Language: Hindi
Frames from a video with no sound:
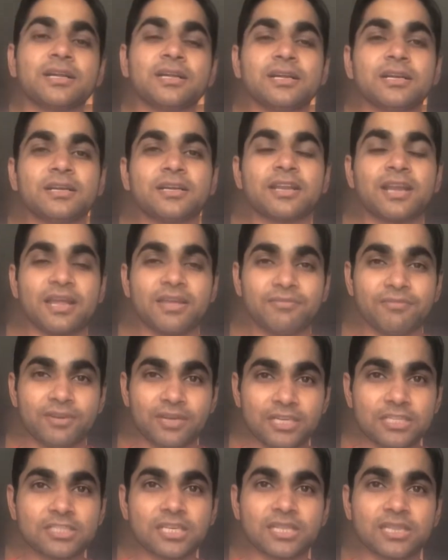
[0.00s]
ड्राइव
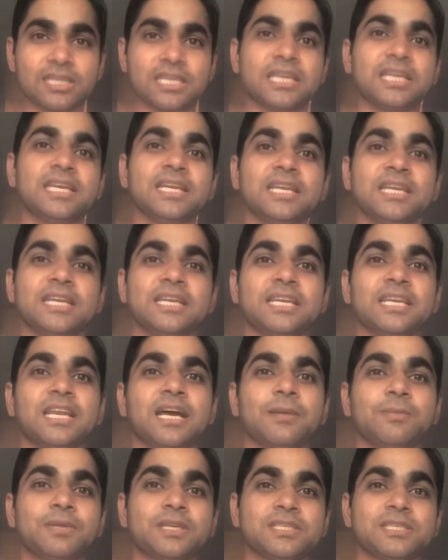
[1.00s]
कर सकते हैं लेकिन
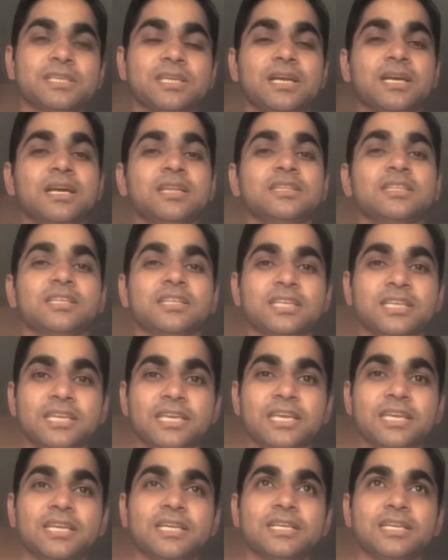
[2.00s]
आपके साथ
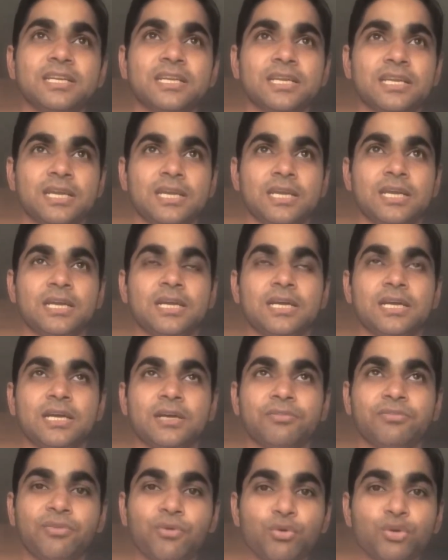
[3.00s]
एक
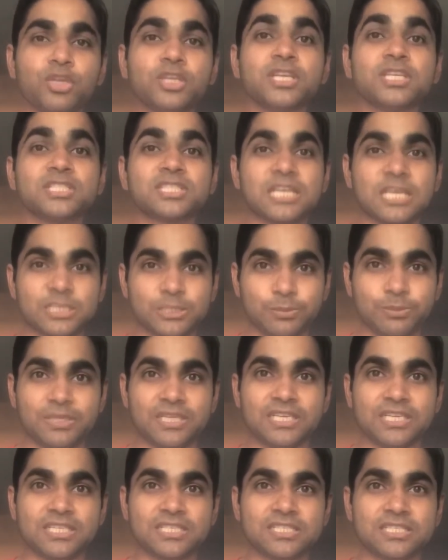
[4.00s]
फोर इयर्स
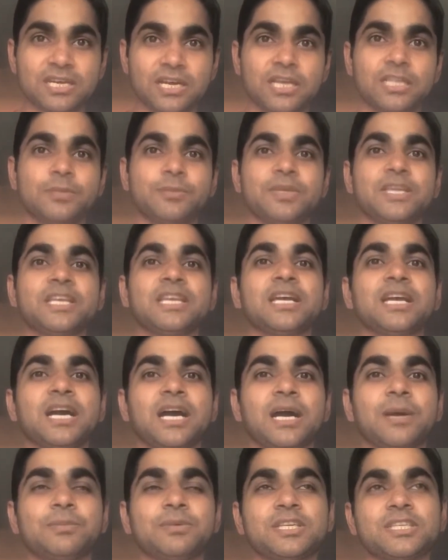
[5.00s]
एक्सपीरियंस्ड आदमी
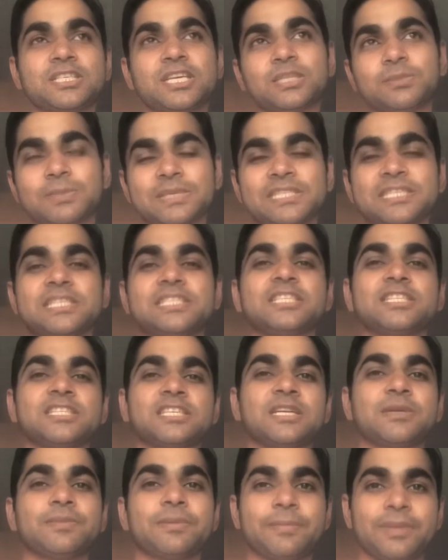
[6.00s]
आपके साथ पैसेंजर
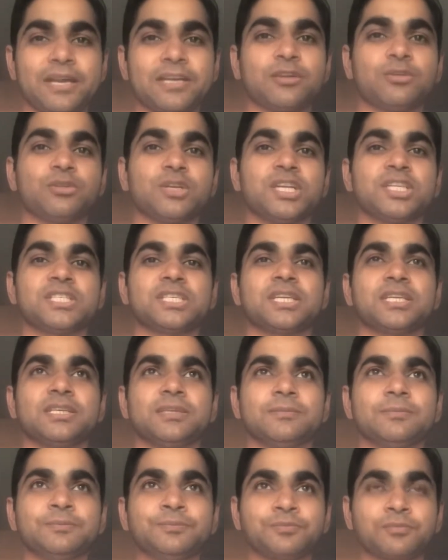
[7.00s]
सीट पर बैठा होना
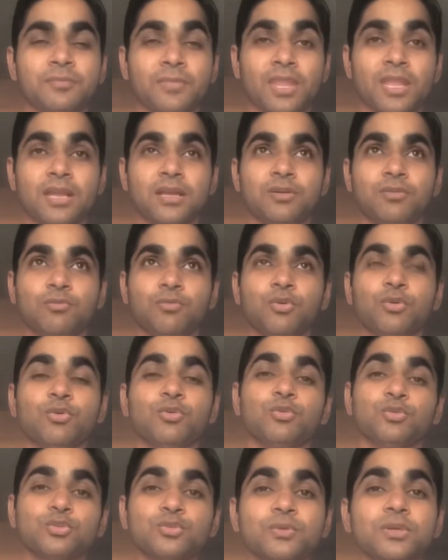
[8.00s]
चाहिए वो
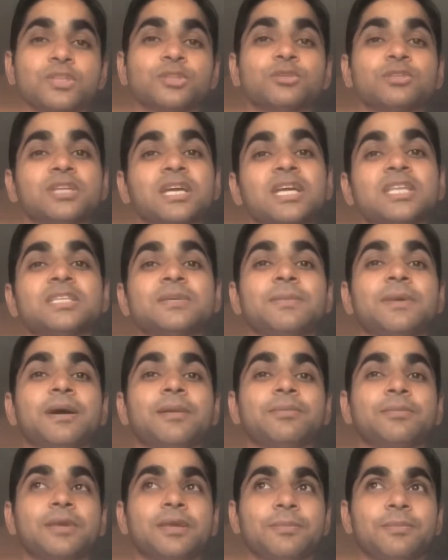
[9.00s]
उस वक्त होता है जब
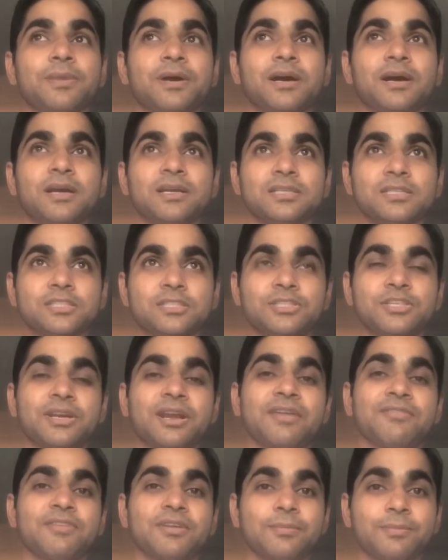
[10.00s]
आपके पास
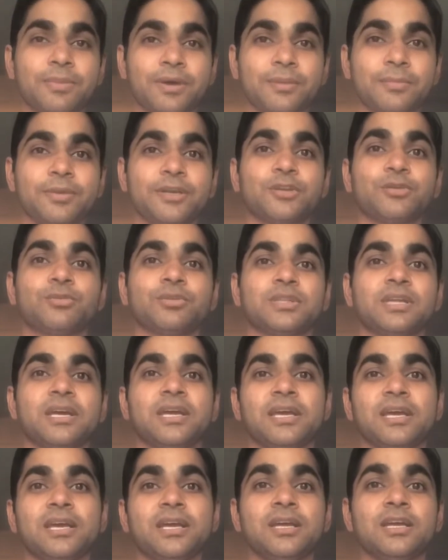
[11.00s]
ड्राइविंग परमिट होता
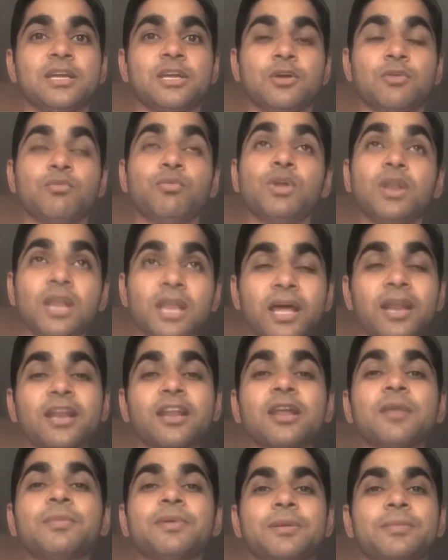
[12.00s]
है वो
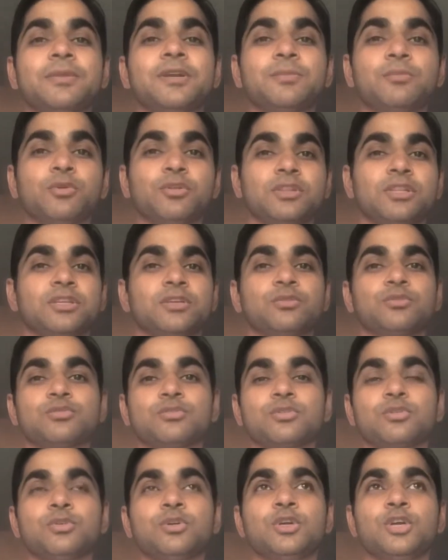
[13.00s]
लर्नर परमिट बोलते हैं
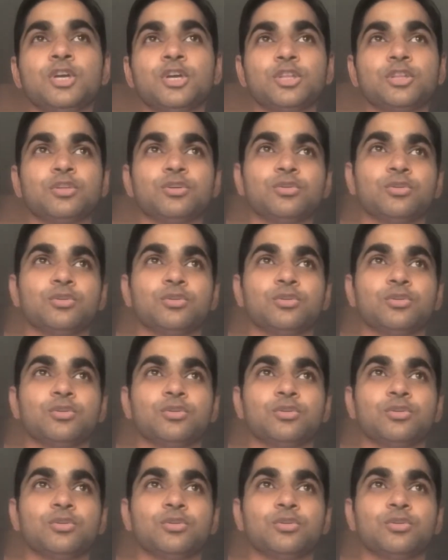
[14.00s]
उसको तो